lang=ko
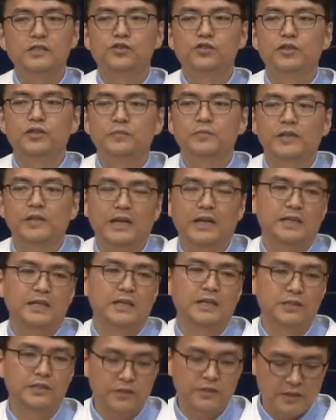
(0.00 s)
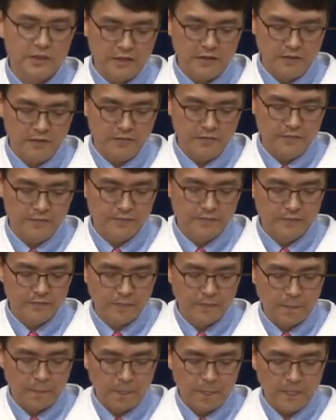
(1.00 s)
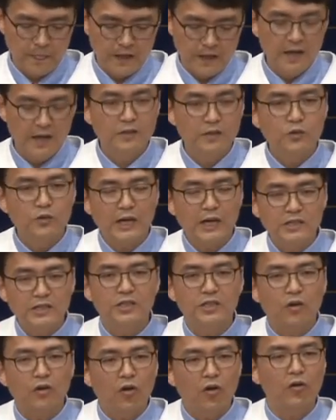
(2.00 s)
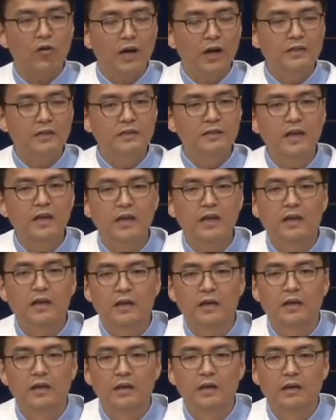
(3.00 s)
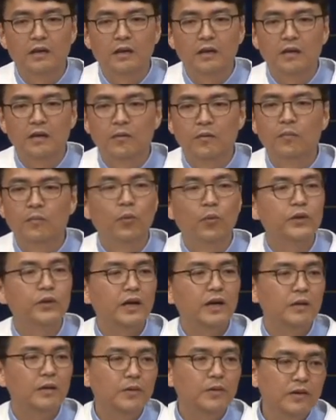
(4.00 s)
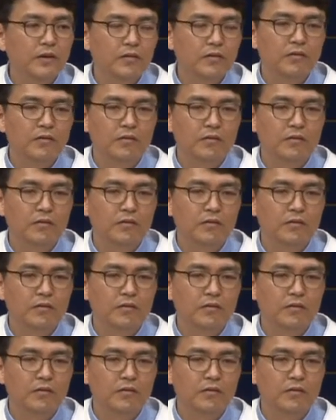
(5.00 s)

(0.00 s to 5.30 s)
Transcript: 주님이 나타나셨잖아요. 그래가지고 같이 걸어가는데 못 알아봐요.